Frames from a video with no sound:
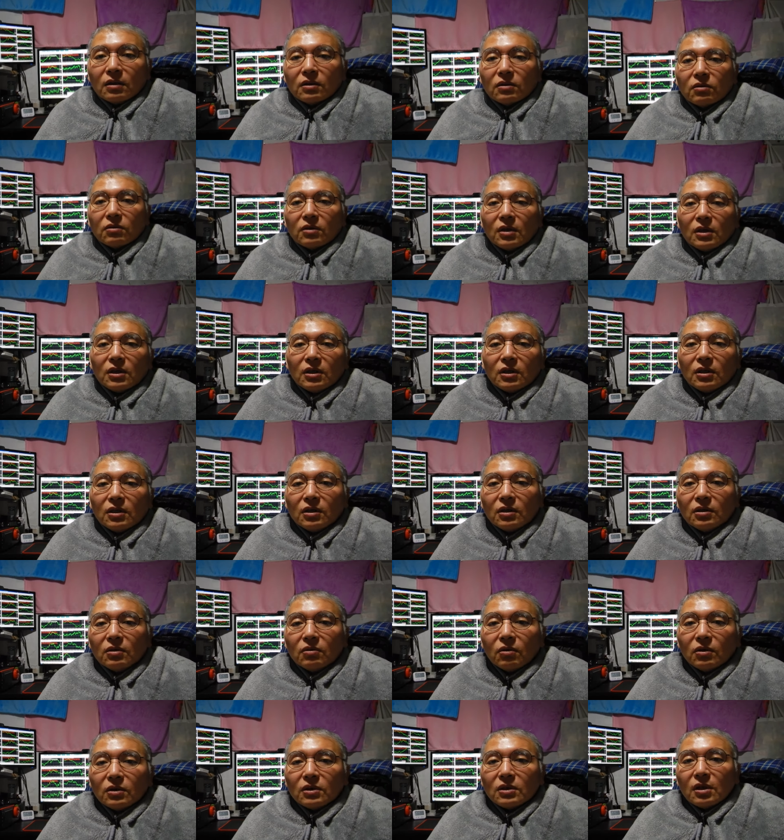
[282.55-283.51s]
そんなに
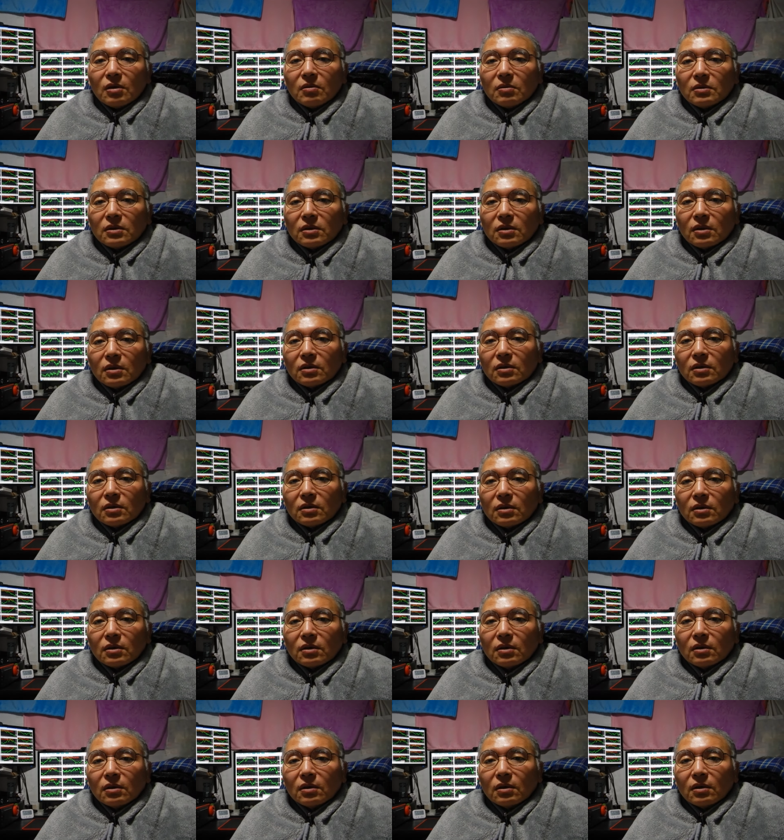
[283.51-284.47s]
ひどい生物です。
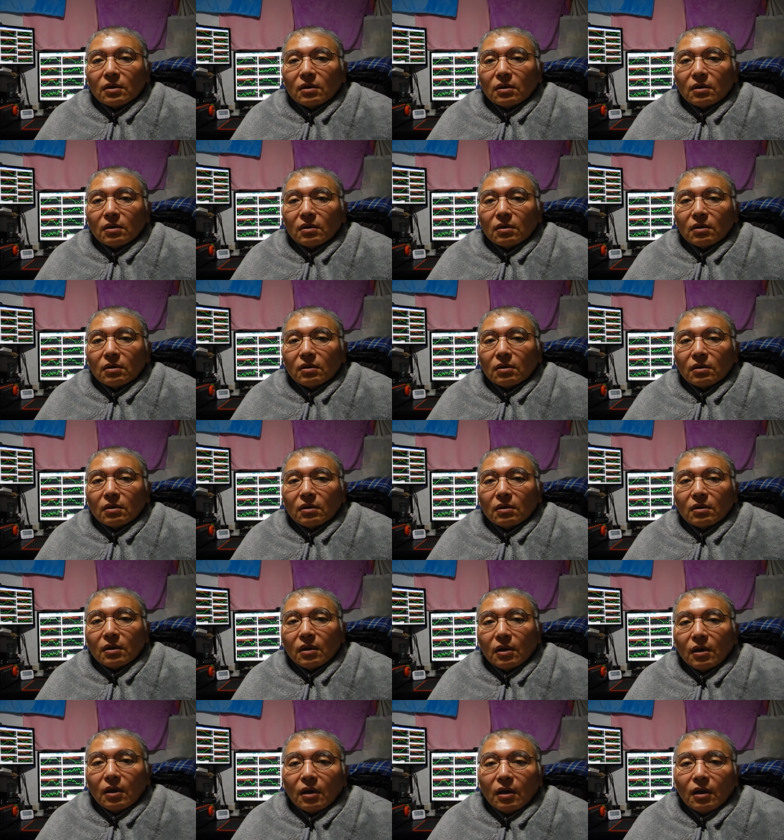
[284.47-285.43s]

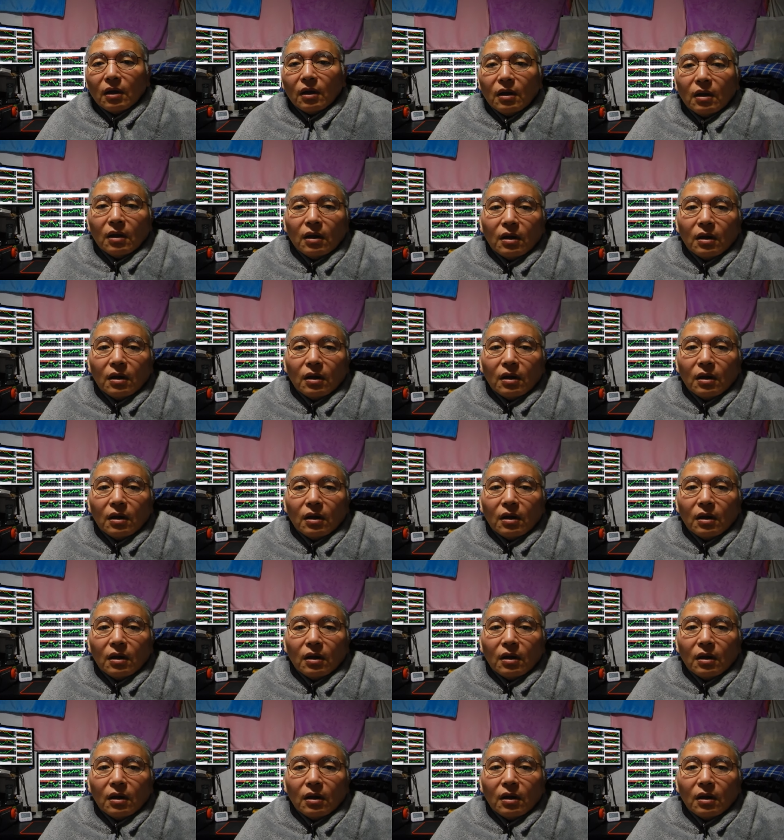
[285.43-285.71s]
ね